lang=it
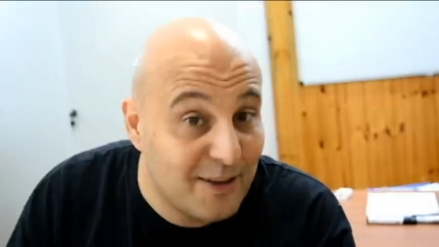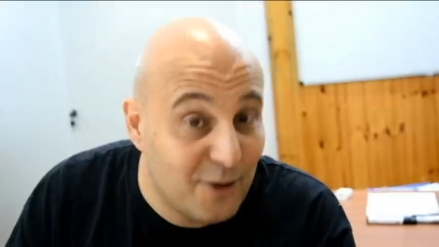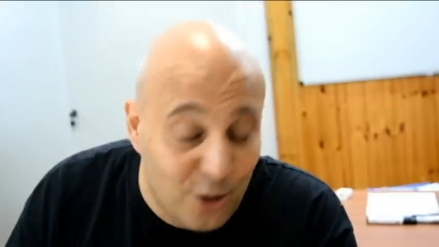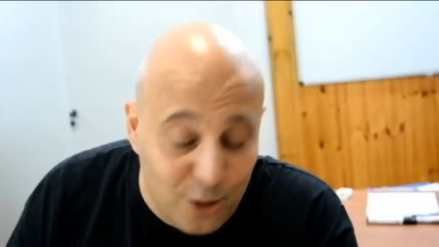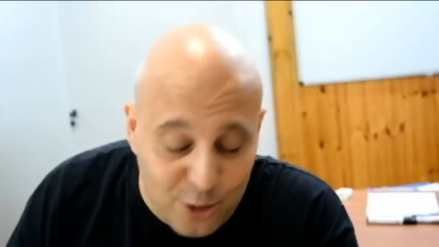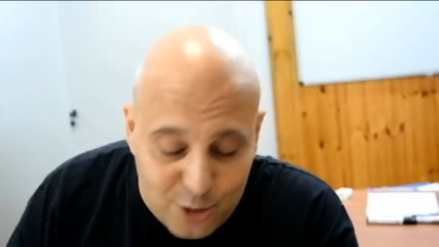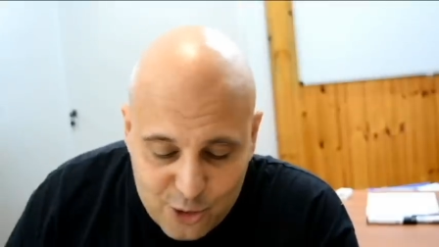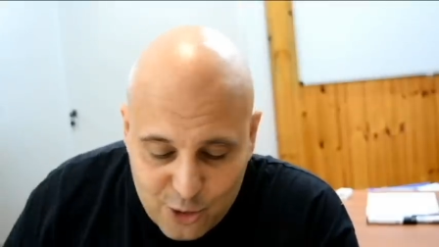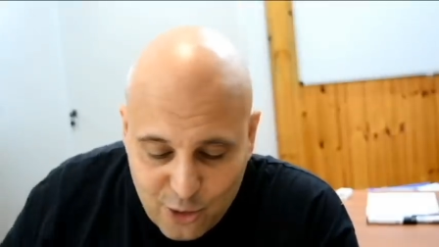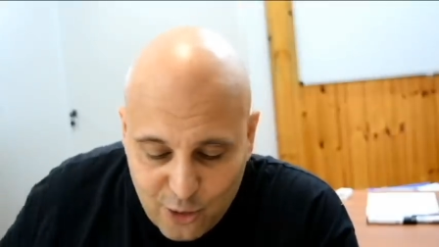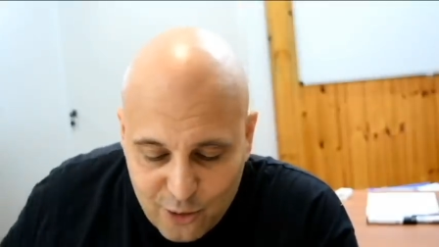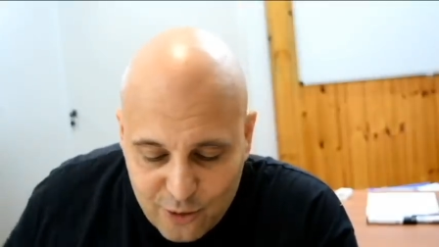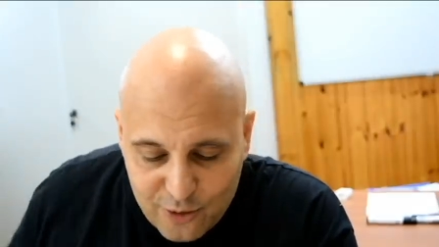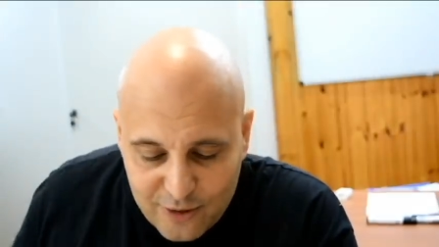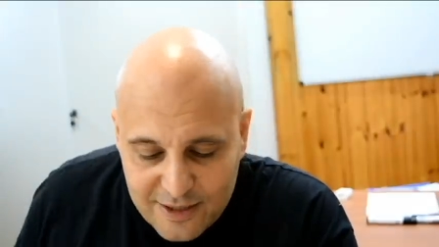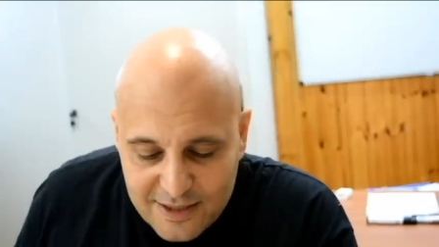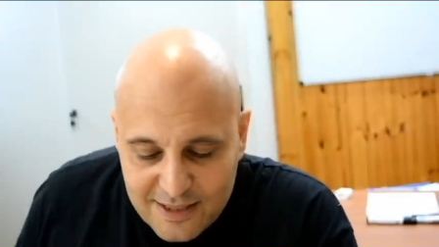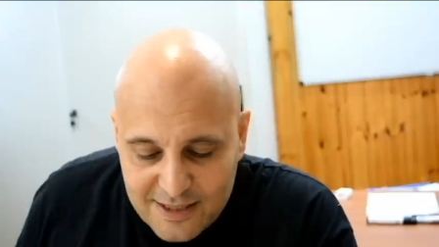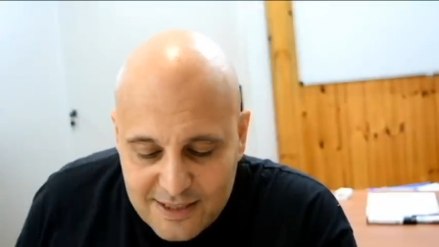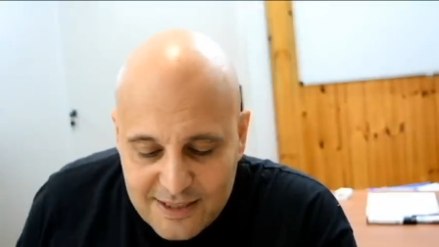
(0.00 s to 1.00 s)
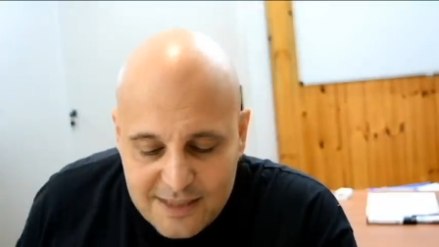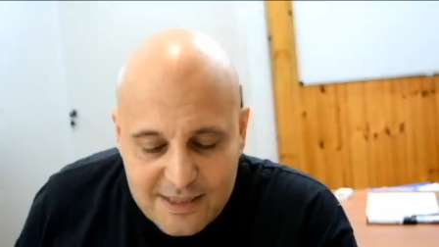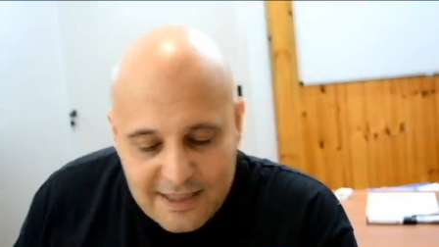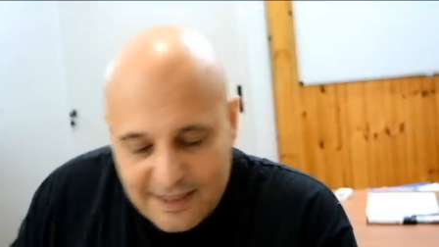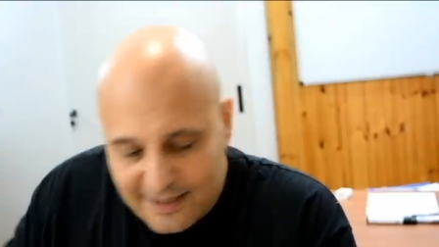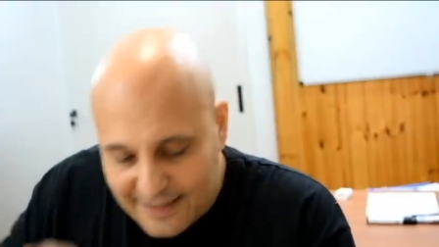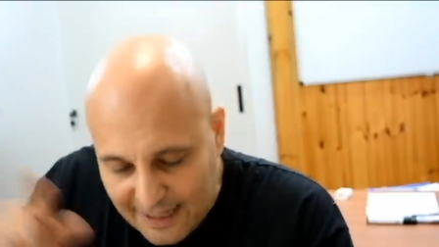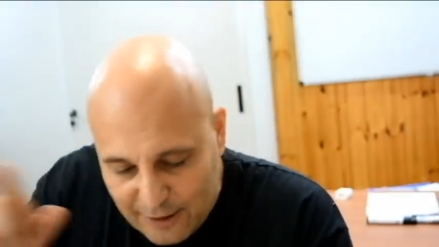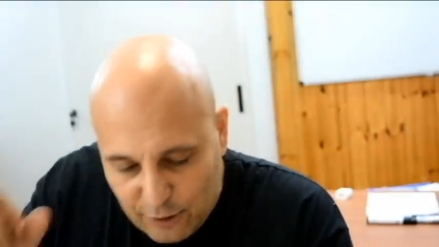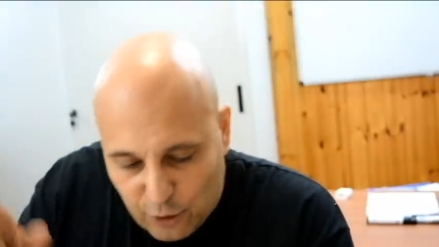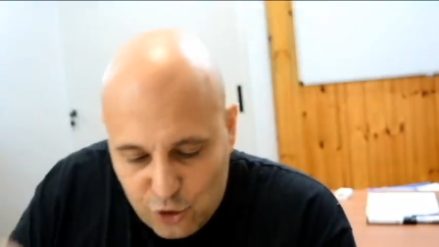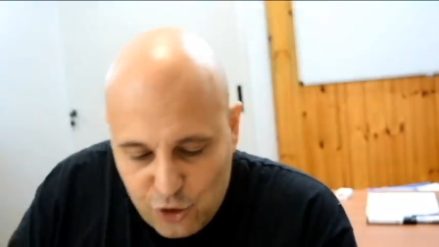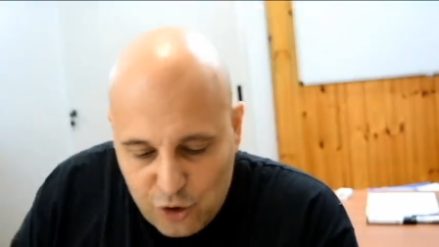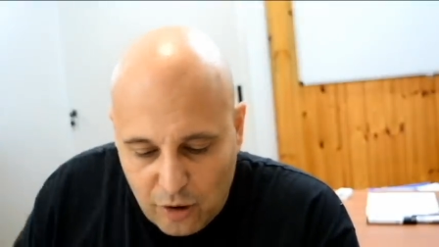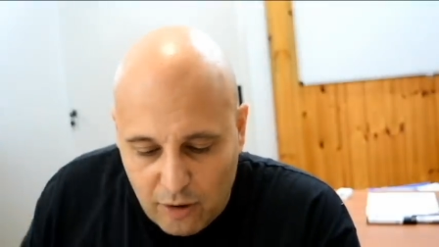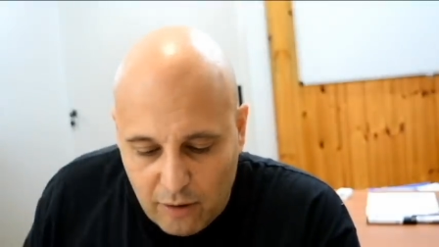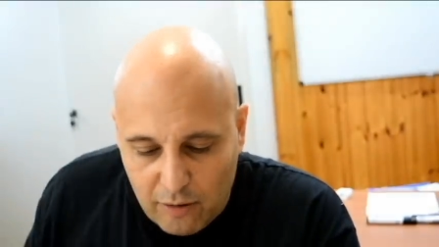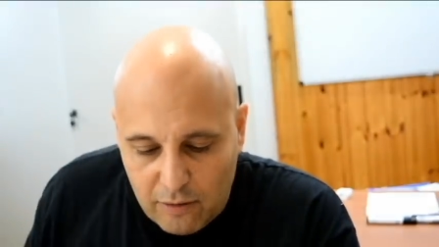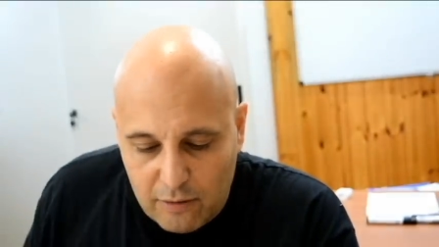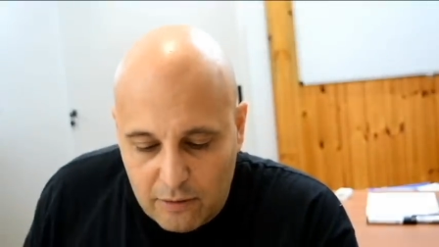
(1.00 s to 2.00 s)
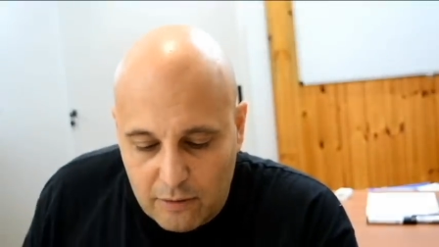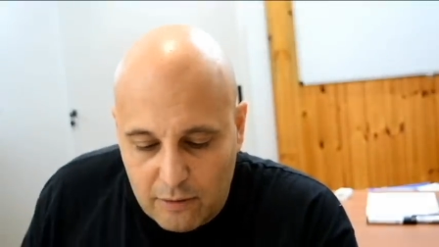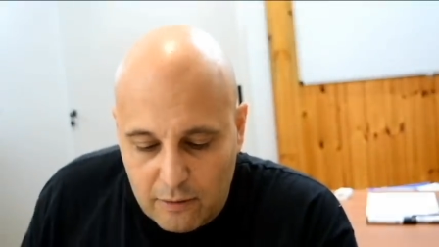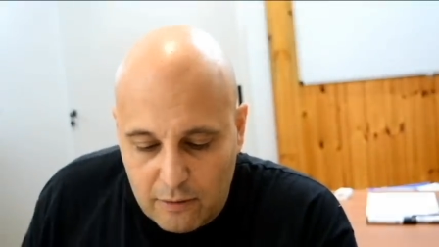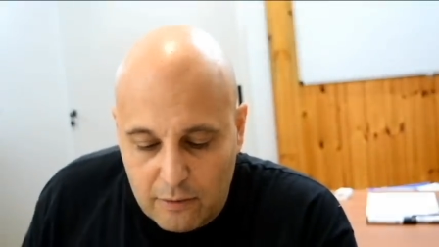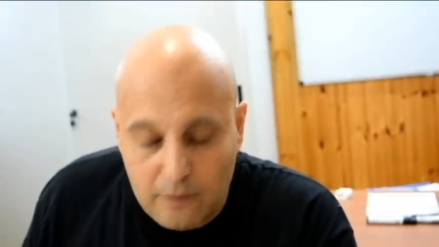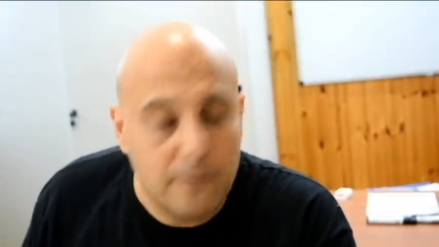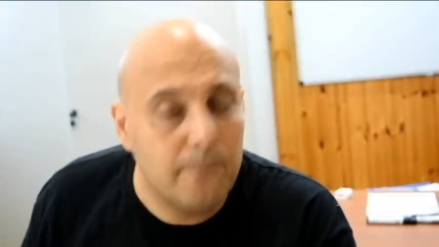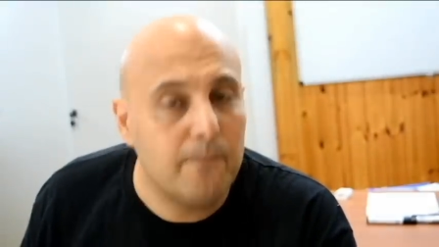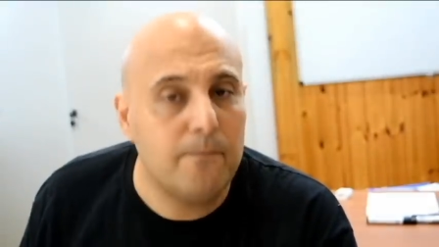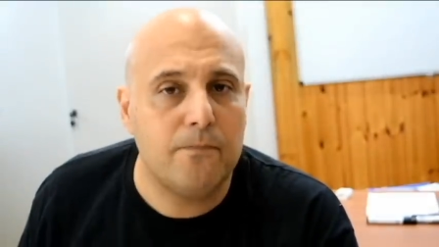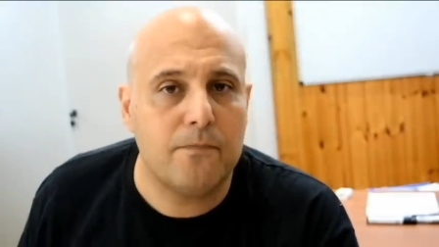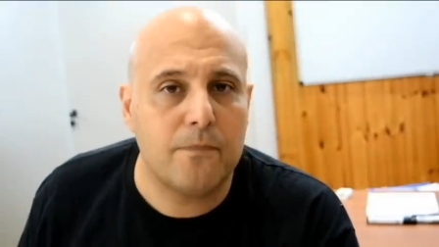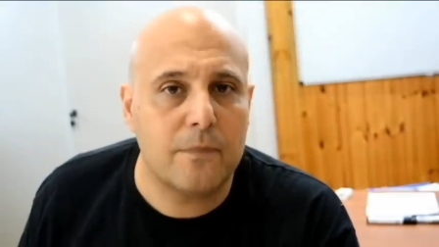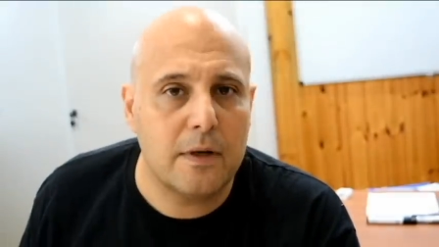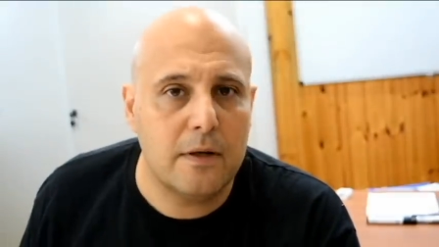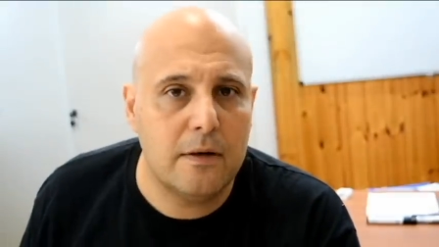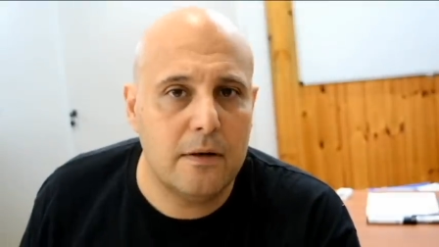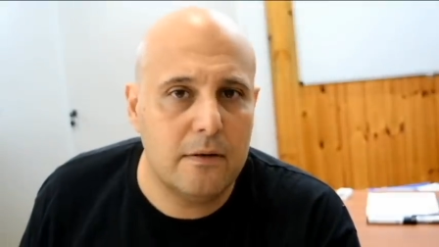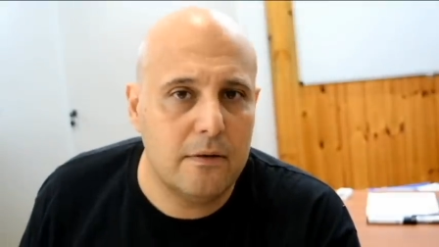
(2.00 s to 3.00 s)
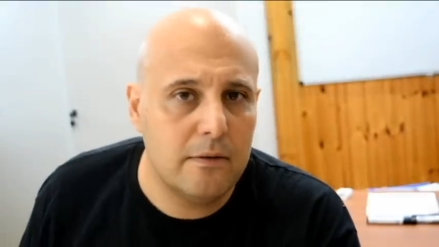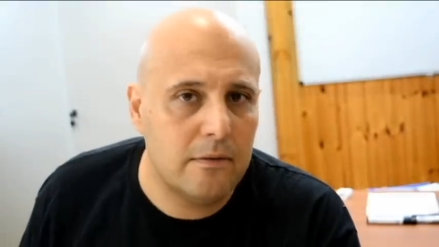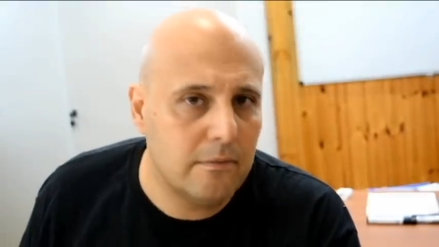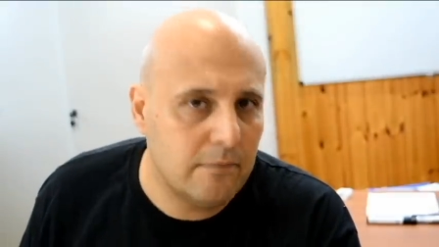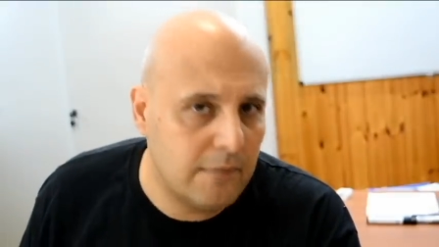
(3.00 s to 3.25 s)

non lo sono. Detto ciò, oh, mm, eh,